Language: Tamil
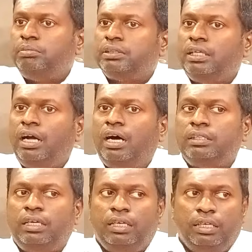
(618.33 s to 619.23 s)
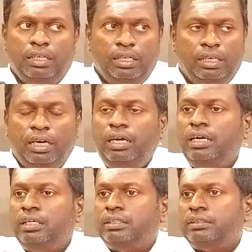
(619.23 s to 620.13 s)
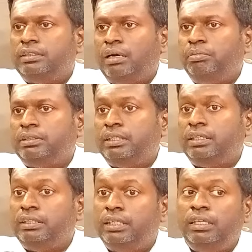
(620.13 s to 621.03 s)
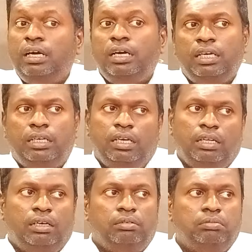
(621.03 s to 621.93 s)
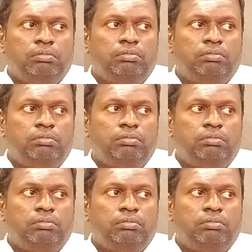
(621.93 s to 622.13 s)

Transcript: அதர்மத்தை ஆதரிக்கிறீர்கள் தர்மத்துக்கு எதிராக நிற்கிறீர்கள்